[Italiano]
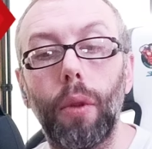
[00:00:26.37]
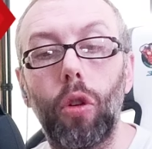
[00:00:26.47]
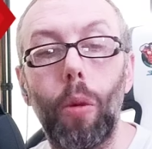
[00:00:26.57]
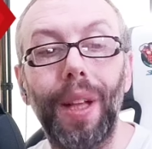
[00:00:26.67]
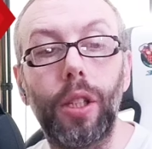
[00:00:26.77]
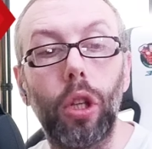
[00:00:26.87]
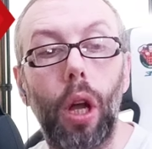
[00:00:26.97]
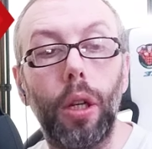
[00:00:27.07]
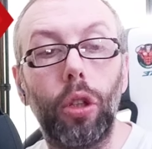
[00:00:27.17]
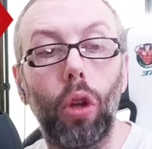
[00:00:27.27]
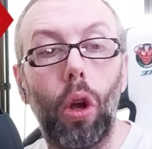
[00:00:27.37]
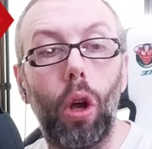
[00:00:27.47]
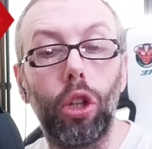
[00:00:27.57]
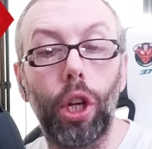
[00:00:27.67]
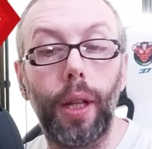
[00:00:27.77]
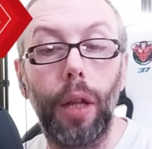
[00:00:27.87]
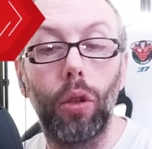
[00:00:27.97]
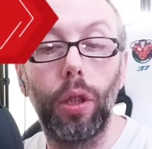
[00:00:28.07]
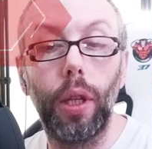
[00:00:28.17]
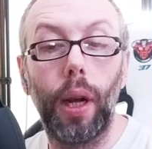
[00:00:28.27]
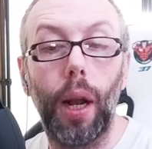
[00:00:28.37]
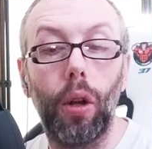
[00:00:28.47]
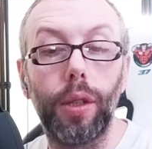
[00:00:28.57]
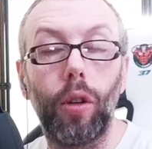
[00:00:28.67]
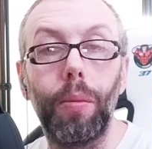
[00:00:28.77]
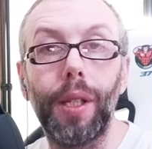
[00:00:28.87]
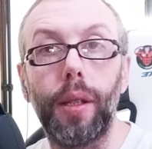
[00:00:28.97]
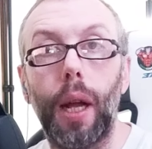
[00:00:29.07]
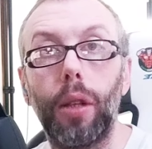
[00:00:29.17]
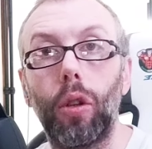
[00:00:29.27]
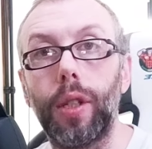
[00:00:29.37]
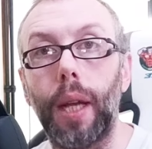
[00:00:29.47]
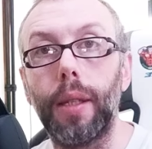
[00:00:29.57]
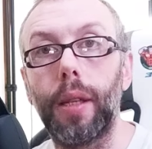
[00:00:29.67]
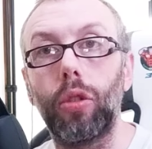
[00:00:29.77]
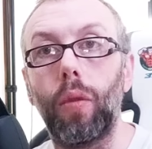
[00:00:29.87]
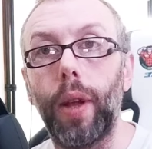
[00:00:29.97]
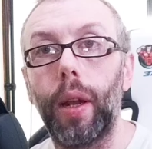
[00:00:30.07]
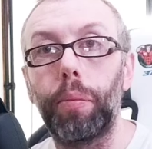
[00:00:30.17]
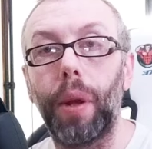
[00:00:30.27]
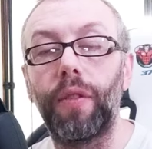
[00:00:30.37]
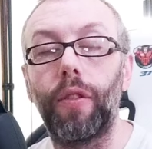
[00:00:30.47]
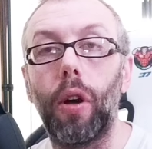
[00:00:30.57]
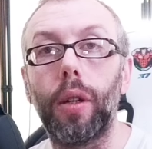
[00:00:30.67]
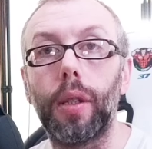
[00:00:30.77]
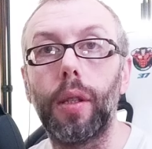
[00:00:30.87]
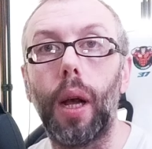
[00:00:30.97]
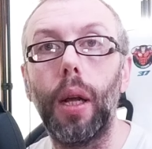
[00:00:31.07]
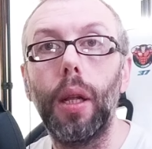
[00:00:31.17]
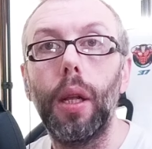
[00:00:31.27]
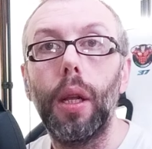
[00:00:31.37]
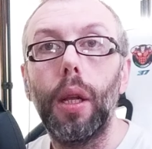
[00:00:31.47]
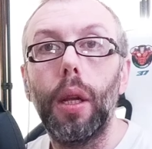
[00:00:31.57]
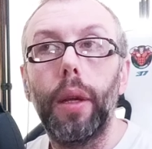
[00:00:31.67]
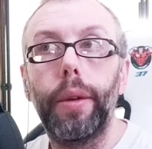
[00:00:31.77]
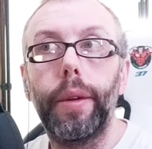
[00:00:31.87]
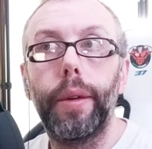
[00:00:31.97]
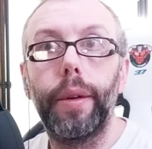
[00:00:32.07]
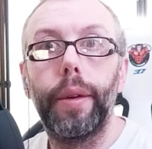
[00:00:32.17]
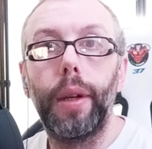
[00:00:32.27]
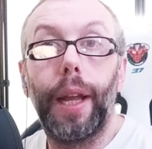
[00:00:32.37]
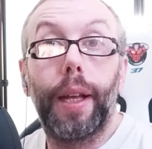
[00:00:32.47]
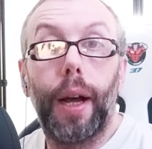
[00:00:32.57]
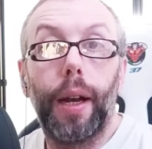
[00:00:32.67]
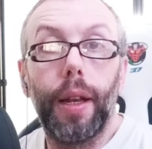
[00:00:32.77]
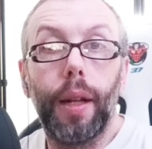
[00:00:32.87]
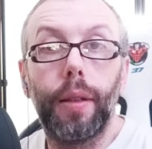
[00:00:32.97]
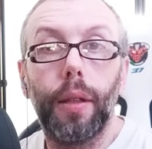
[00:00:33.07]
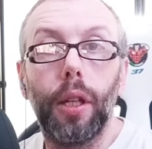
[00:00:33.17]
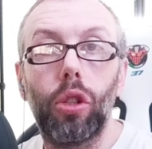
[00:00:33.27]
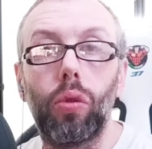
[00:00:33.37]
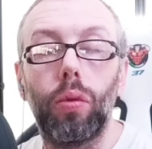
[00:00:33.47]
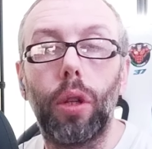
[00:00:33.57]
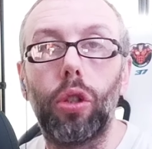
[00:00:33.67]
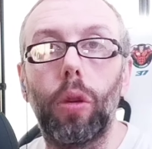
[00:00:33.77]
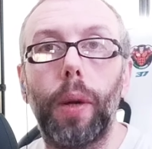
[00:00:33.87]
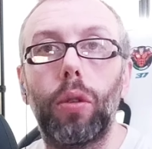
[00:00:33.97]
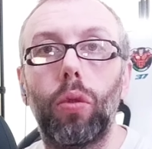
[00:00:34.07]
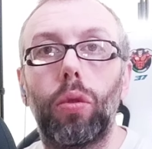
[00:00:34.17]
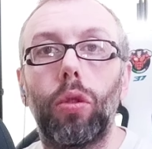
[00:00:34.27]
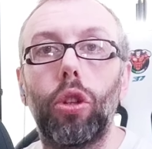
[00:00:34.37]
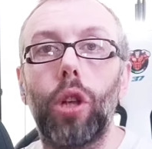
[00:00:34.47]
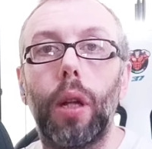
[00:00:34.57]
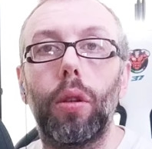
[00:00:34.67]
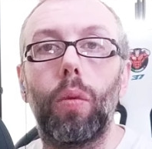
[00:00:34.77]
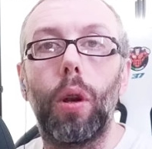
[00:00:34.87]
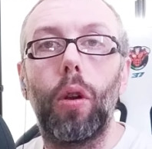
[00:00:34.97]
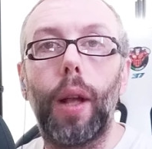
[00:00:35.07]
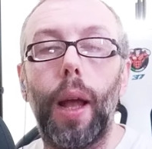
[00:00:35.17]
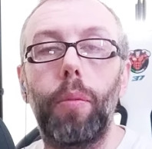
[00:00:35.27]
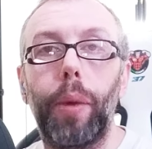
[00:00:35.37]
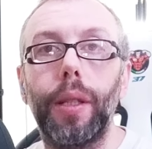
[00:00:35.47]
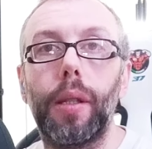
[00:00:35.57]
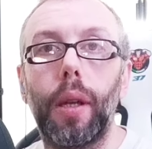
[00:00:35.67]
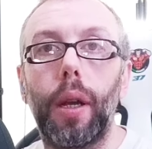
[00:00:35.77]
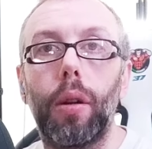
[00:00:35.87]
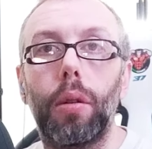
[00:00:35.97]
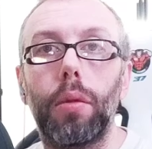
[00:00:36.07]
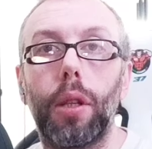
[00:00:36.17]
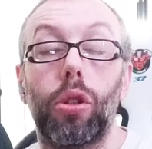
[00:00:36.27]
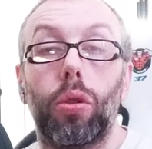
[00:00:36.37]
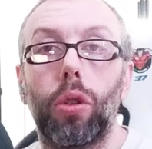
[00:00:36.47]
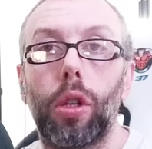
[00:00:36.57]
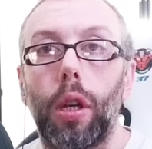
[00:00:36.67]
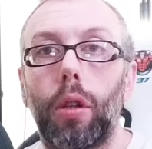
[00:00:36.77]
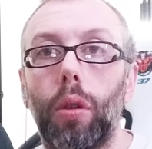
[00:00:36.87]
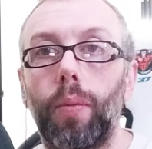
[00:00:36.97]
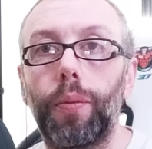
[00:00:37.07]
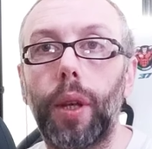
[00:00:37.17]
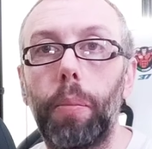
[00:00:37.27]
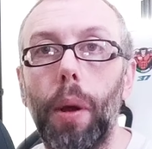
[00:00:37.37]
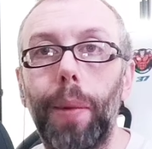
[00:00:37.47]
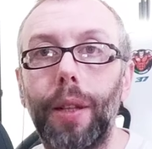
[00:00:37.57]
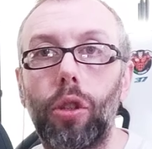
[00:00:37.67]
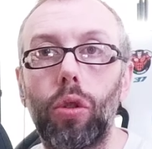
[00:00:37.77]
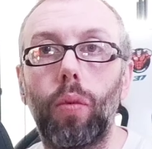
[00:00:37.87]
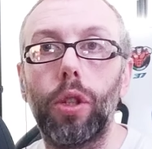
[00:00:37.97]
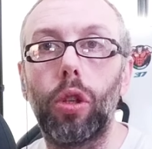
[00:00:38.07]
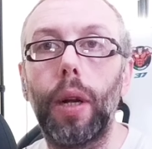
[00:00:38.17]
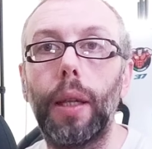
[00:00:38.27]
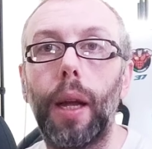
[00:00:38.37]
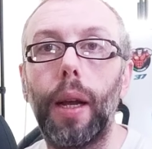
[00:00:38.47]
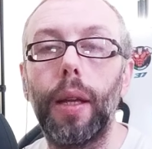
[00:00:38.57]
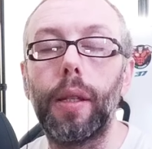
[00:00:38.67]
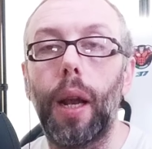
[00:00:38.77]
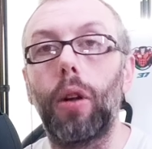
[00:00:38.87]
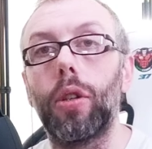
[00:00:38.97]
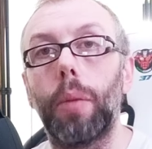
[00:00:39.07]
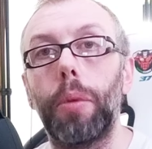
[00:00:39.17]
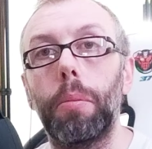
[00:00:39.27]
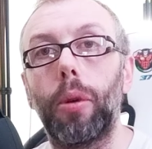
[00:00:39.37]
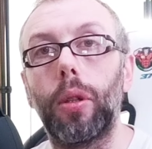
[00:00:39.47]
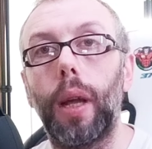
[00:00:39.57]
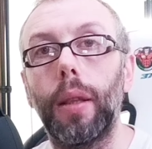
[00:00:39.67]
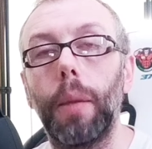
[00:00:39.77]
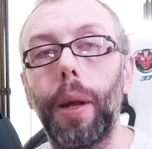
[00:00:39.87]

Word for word: Come al solito cercando di dire le cose come stanno senza dover per forza eh, leccare niente a nessuno e soprattutto dicendo quello che è il pensiero del sottoscritto, che poi penso su questo canale sia la cosa più importante.